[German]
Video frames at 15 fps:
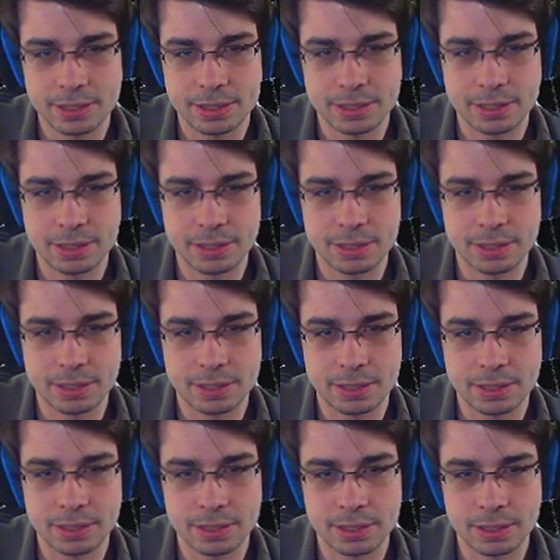Boah, ich muss
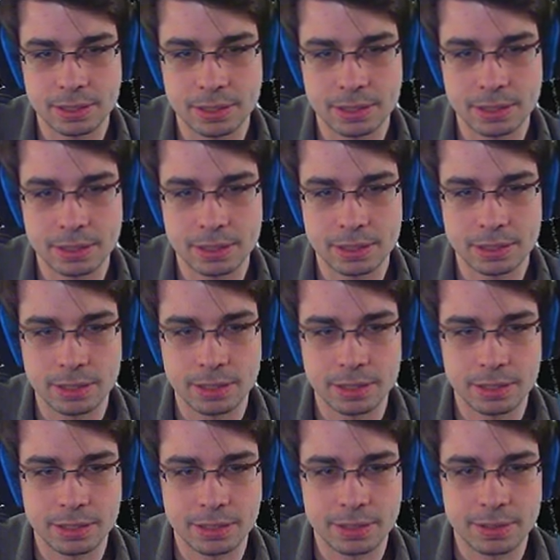mal mein Spiel leiser
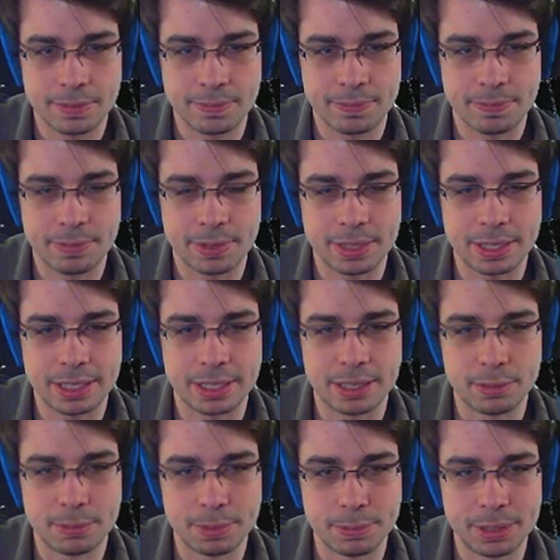stellen, wa? Ich
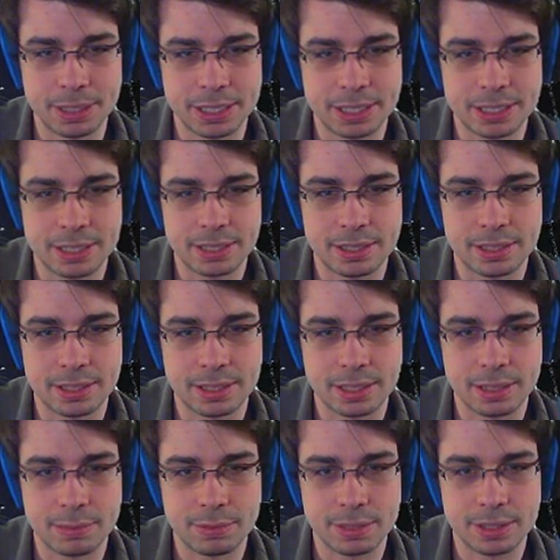glaube, bei mir ist es
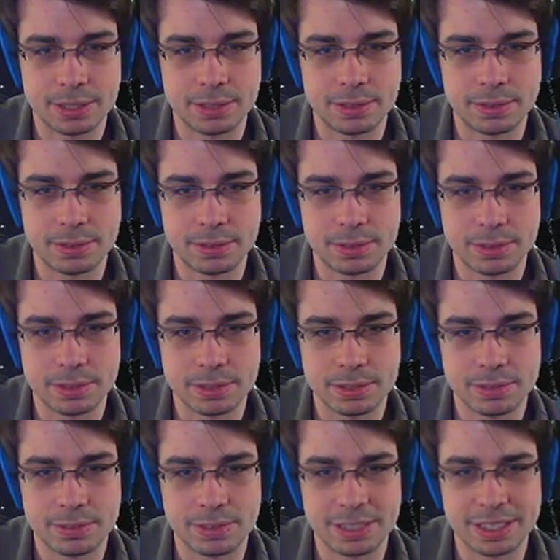halbwegs in Ordnung.
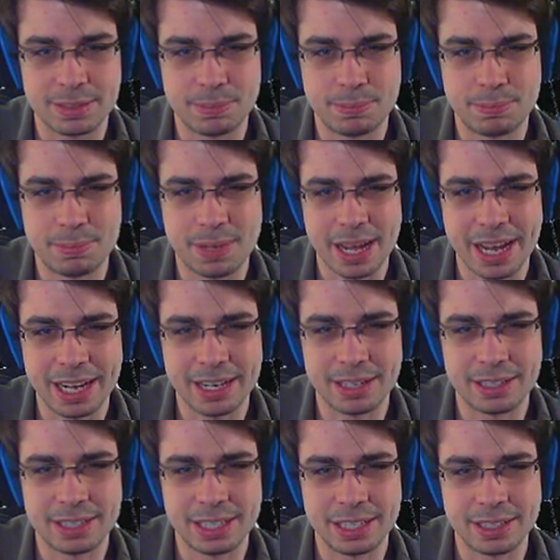Vielleicht einen
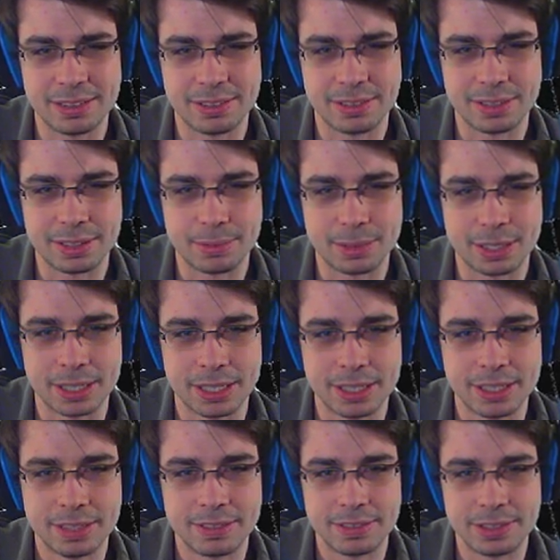Ticken noch, aber
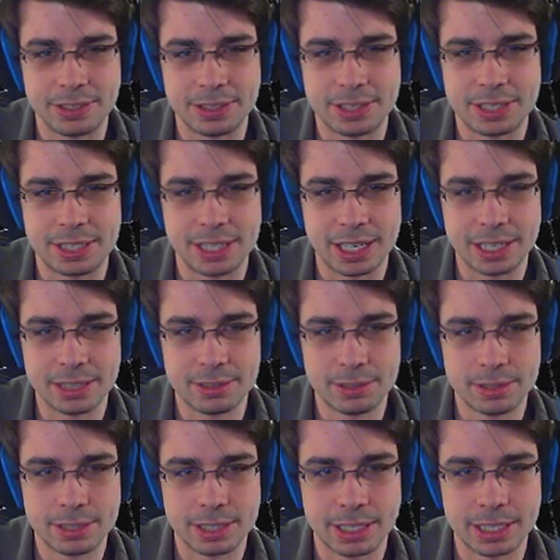wenn ihr euch das hier
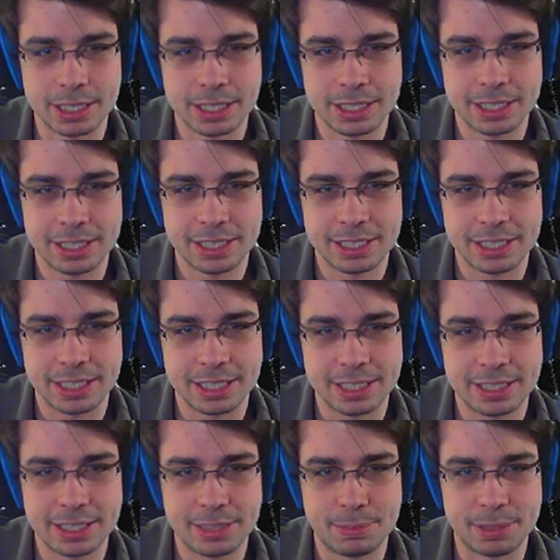anguckt, ja, da
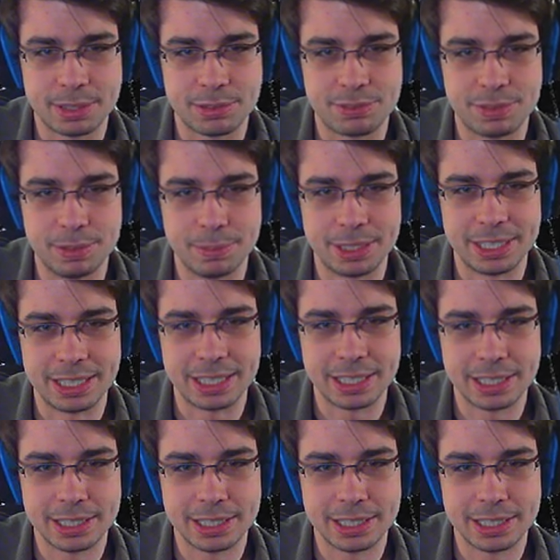ist nicht mehr so viel mit Ticken.